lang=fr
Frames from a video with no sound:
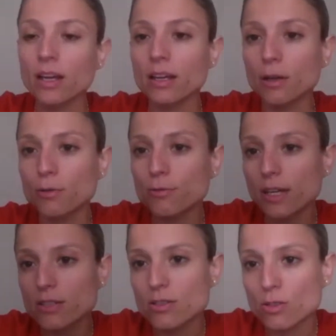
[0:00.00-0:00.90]
Et en
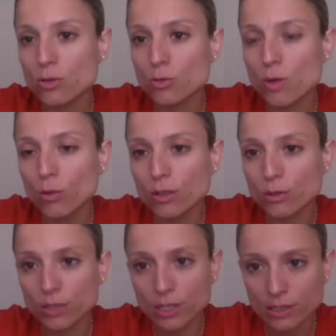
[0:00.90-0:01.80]
fait, soit on est
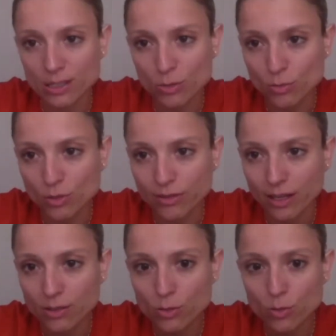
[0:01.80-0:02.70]
connecté à son
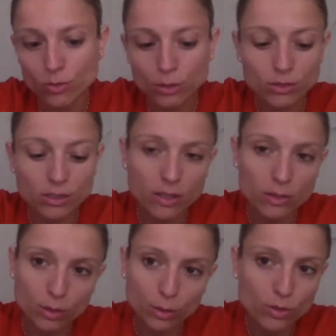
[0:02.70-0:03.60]
mental, soit on est connecté à
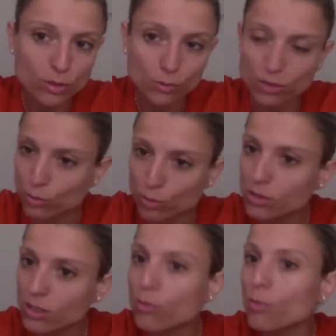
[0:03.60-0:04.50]
son intuition. C'est deux
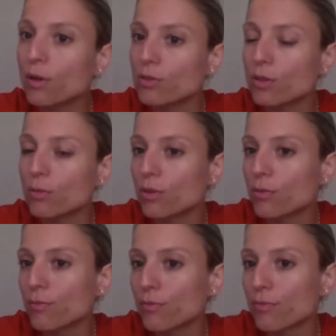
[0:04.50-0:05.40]
choses qui ne vont pas ensemble.
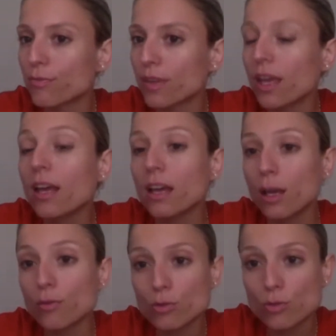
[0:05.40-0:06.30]

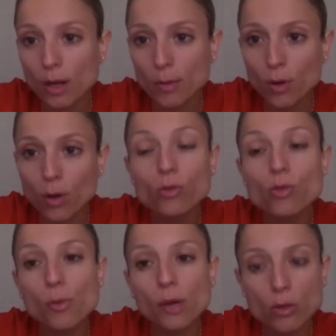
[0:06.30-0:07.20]
Éventuellement,
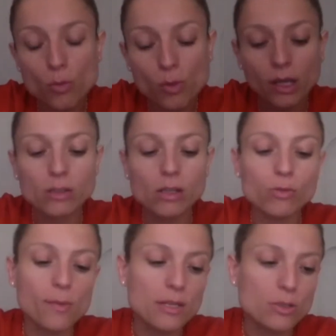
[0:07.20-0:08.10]
tu peux récupérer une
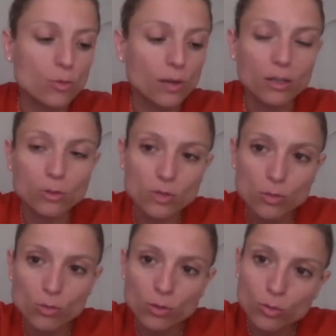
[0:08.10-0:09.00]
information par
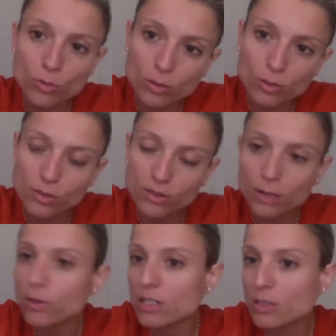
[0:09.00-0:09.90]
l'intuition et demander au mental
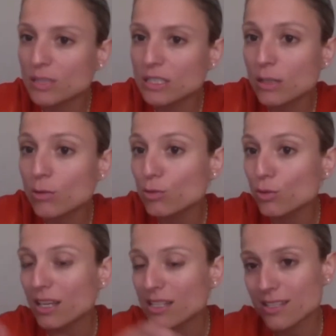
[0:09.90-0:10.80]
de l'expliquer ou de
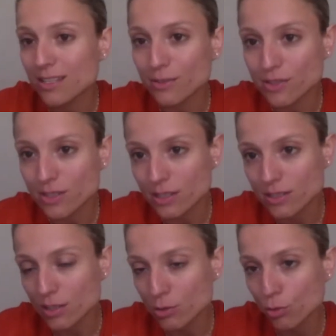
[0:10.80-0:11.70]
la séquencer.
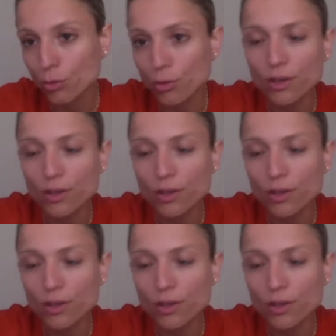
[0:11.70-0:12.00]
C'est son rôle.